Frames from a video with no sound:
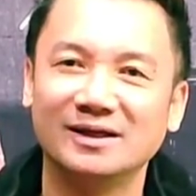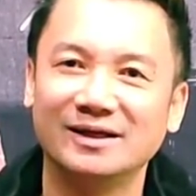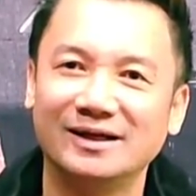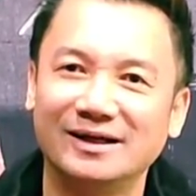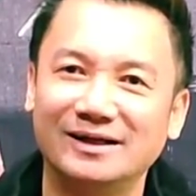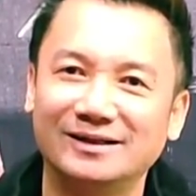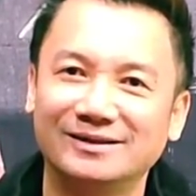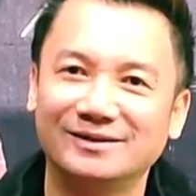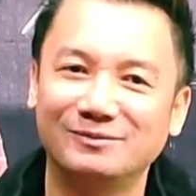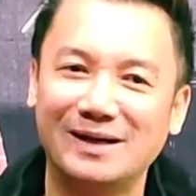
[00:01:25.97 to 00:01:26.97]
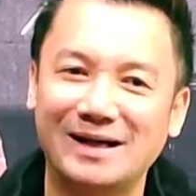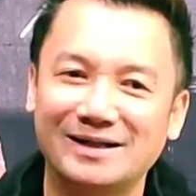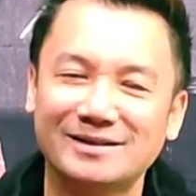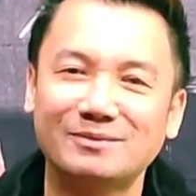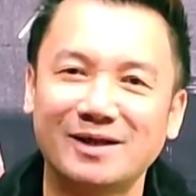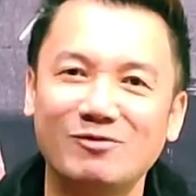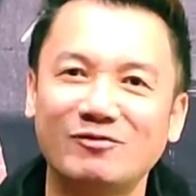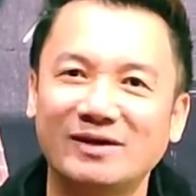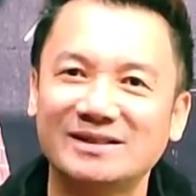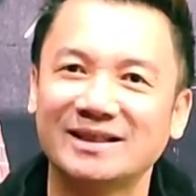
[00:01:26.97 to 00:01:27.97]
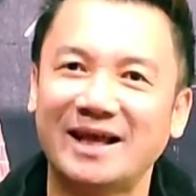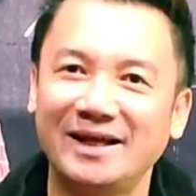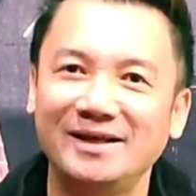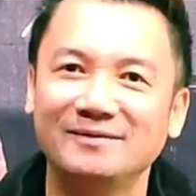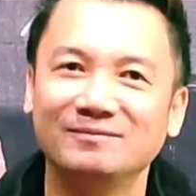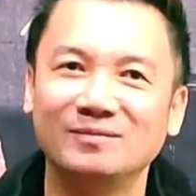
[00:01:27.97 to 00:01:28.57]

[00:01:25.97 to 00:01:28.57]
à, và sắp tới quý vị sẽ thấy